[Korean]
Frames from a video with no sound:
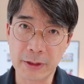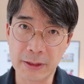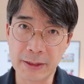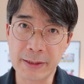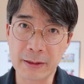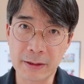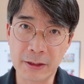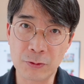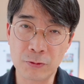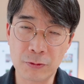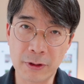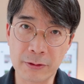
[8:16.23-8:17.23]
이상
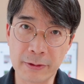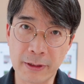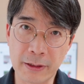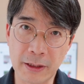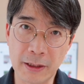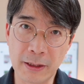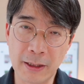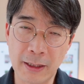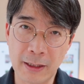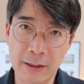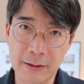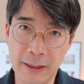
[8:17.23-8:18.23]
기후 현상이
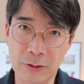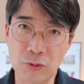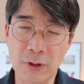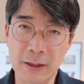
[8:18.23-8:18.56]
자주